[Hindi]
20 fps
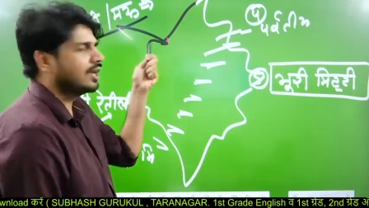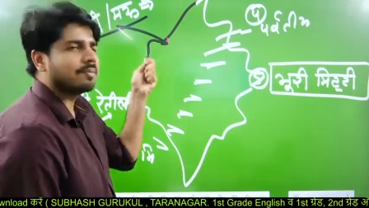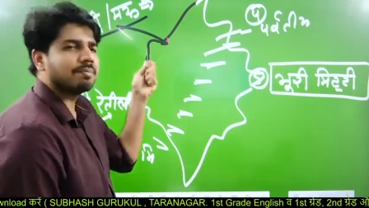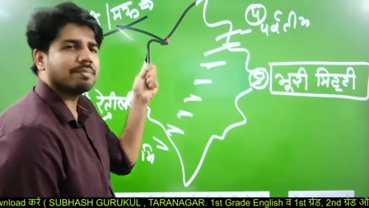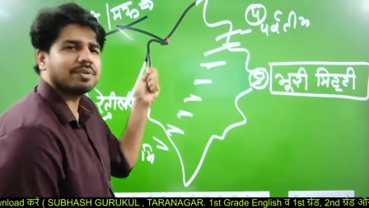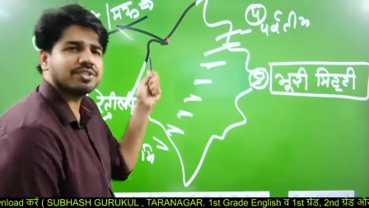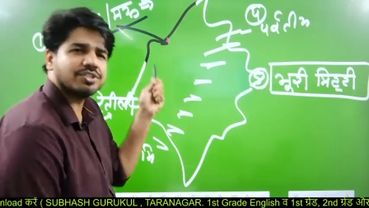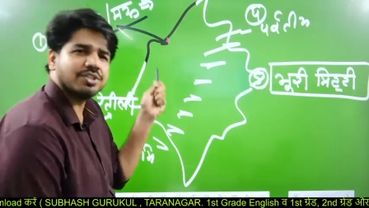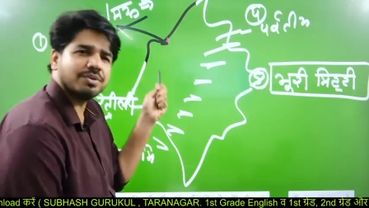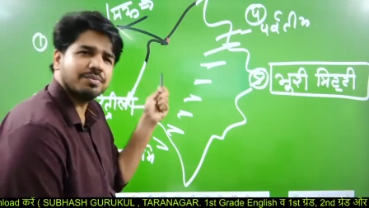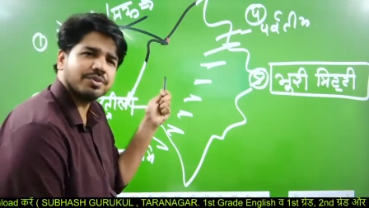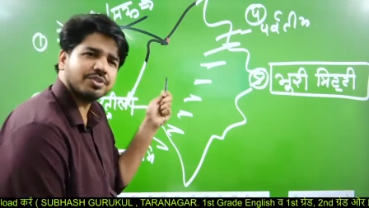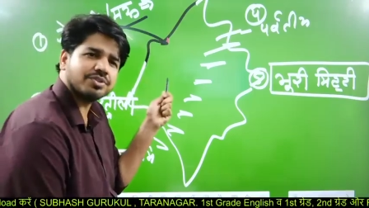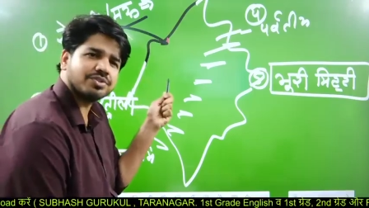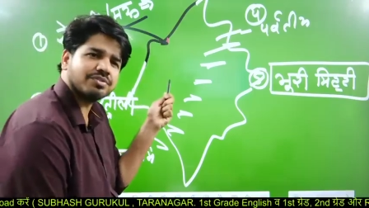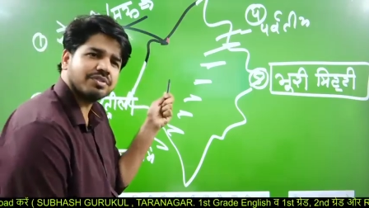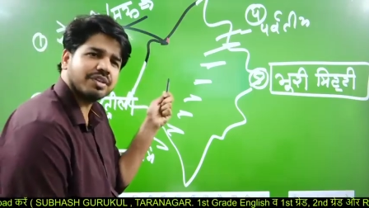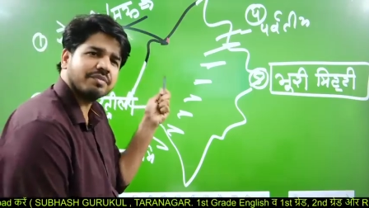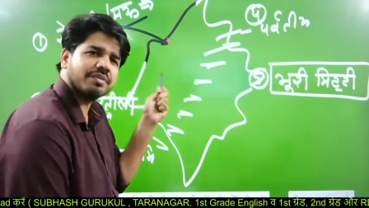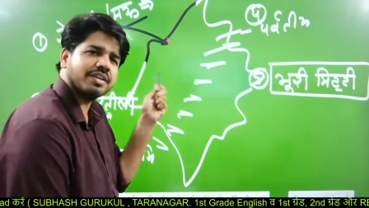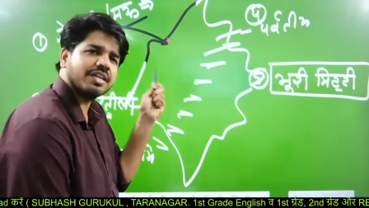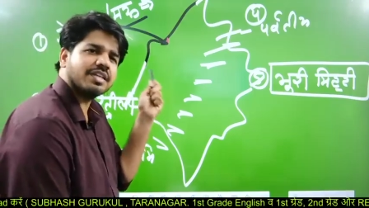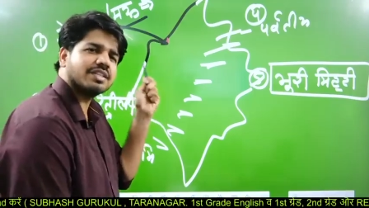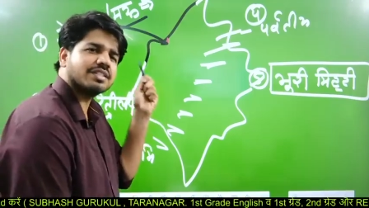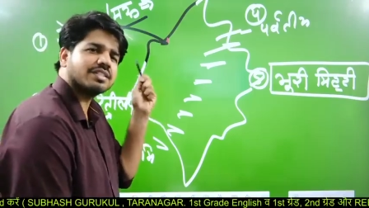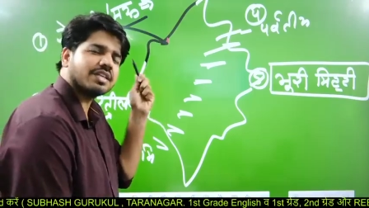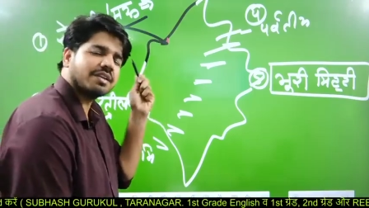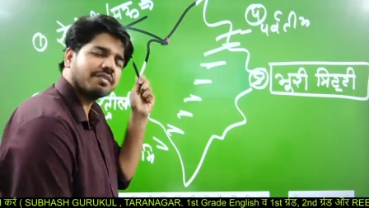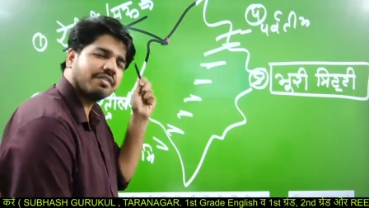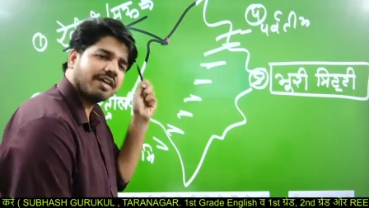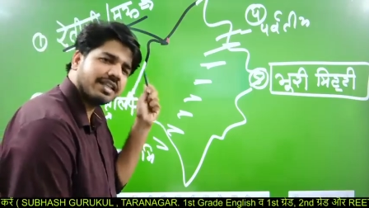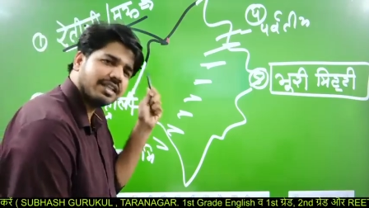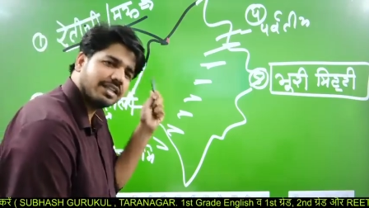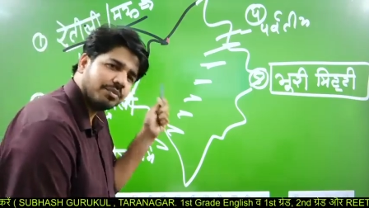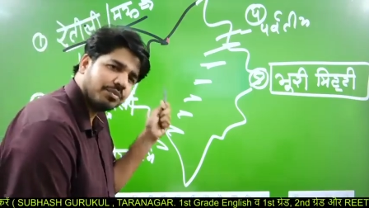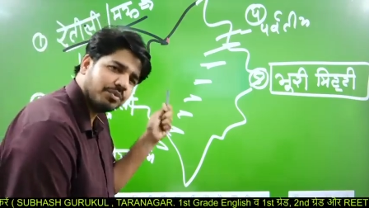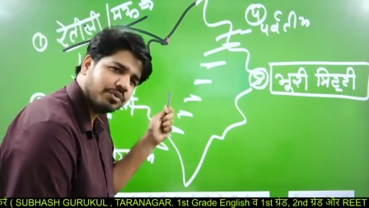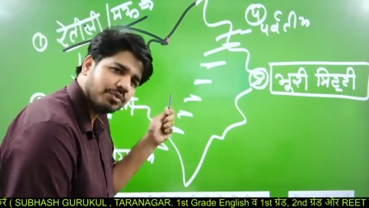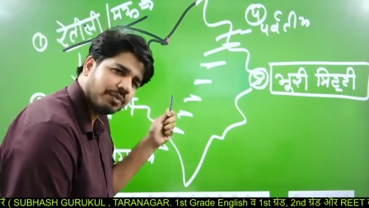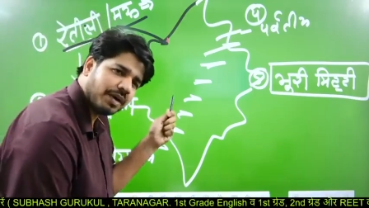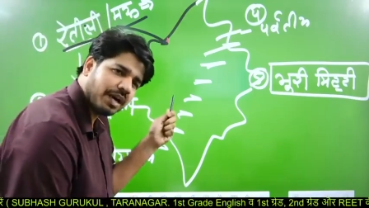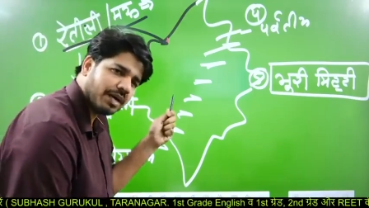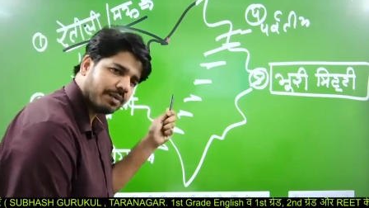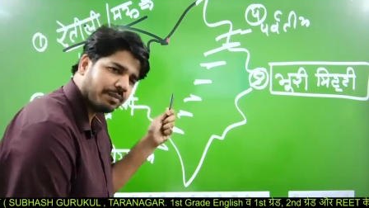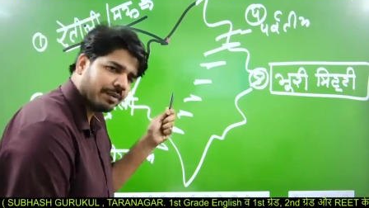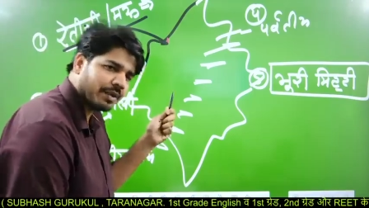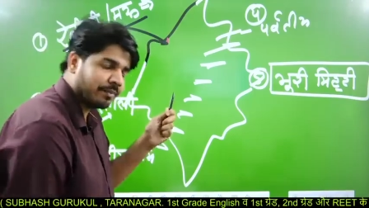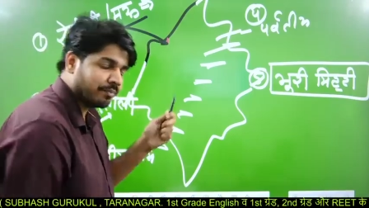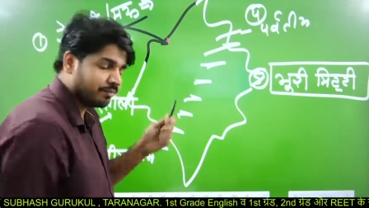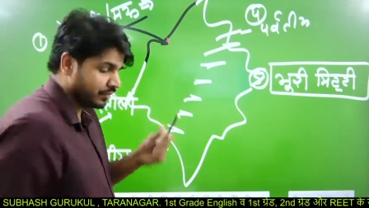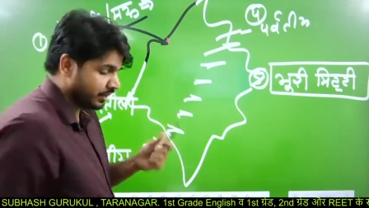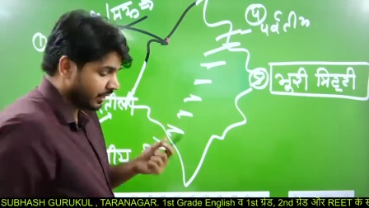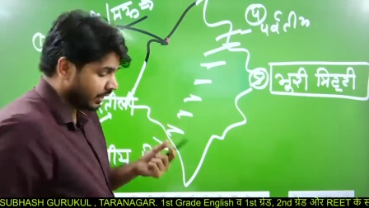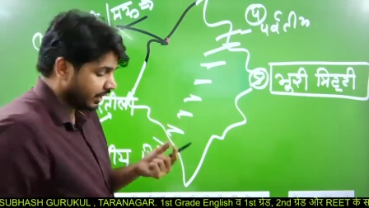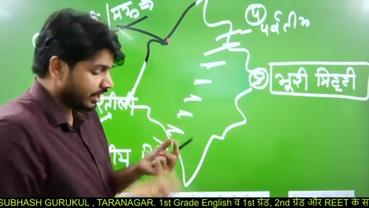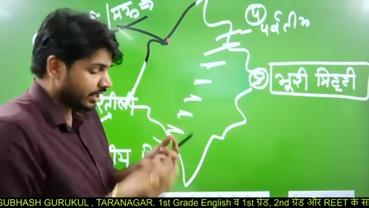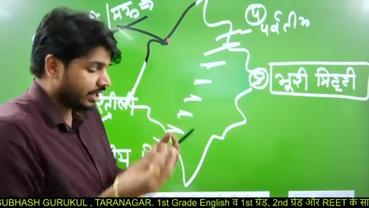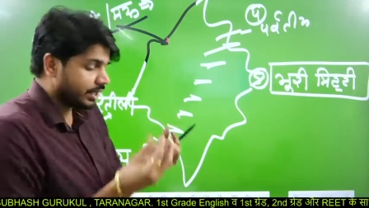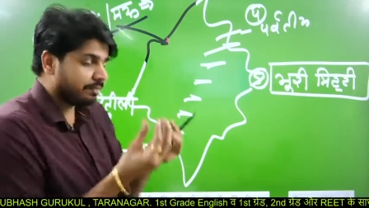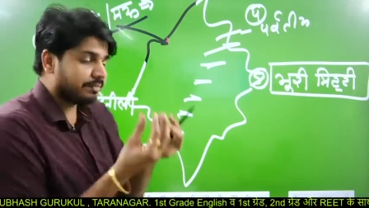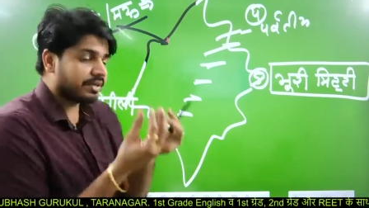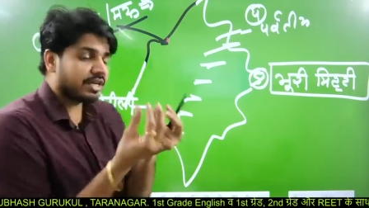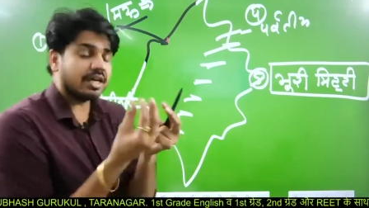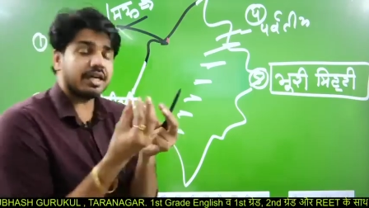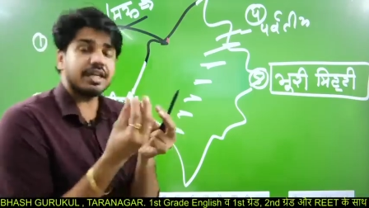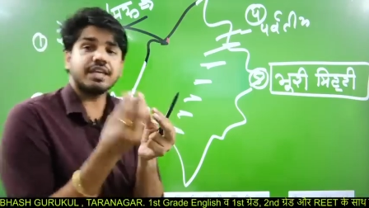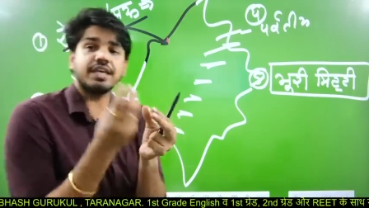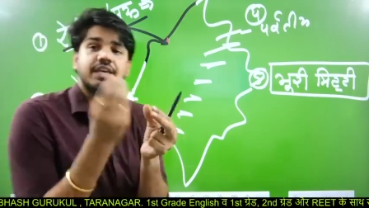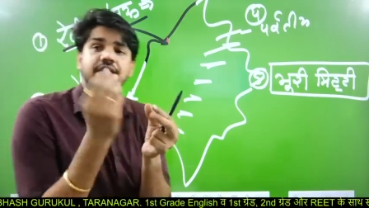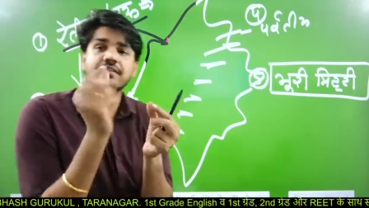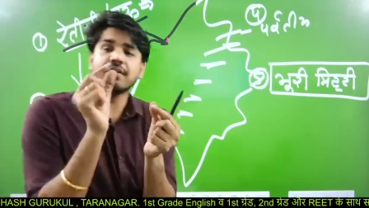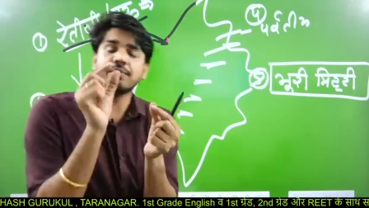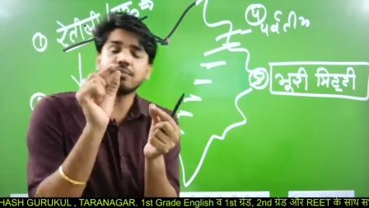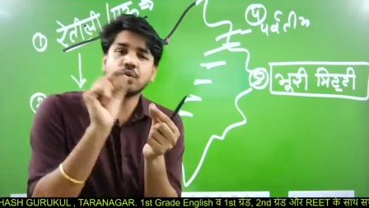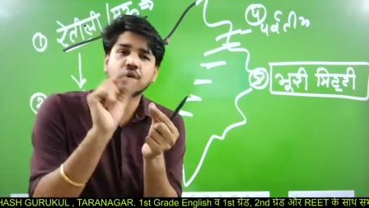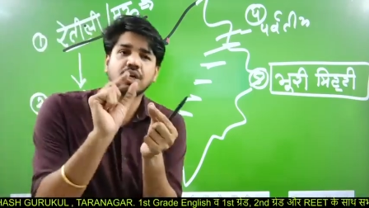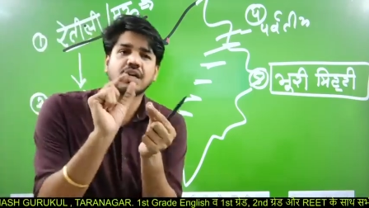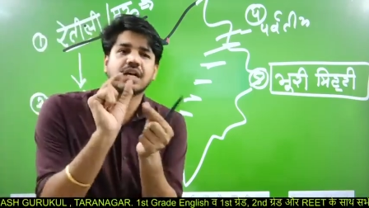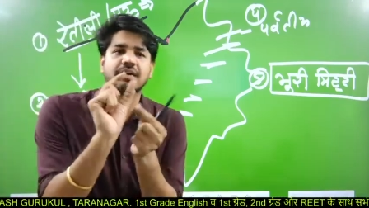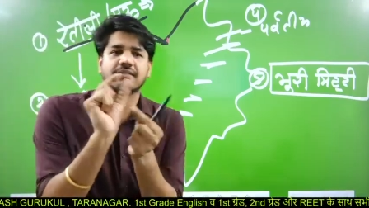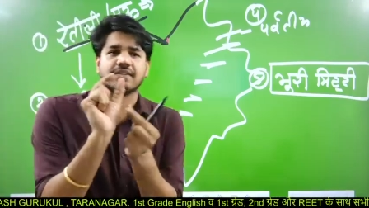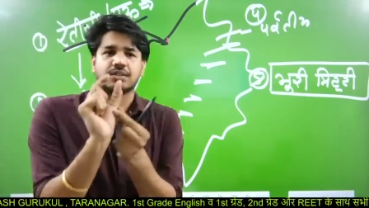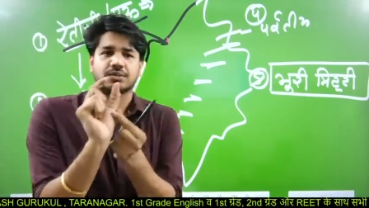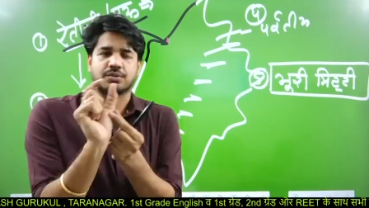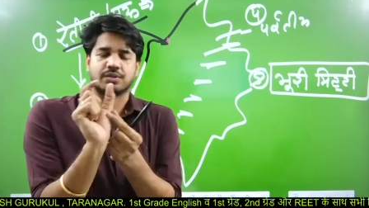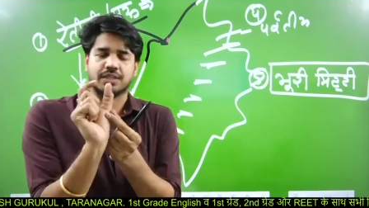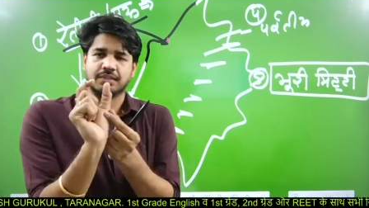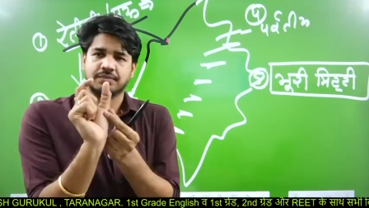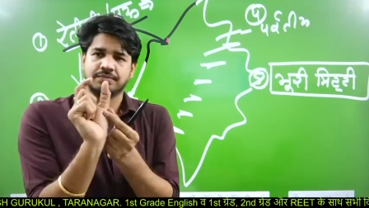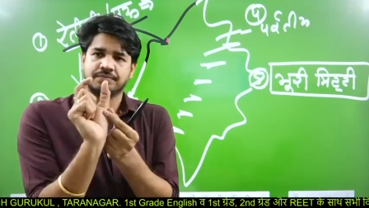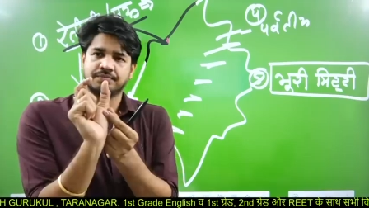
पश्चिम मरुस्थल में सर्वाधिक भूभाग पे इमकण किए हुए मोटा हुआ थोड़ा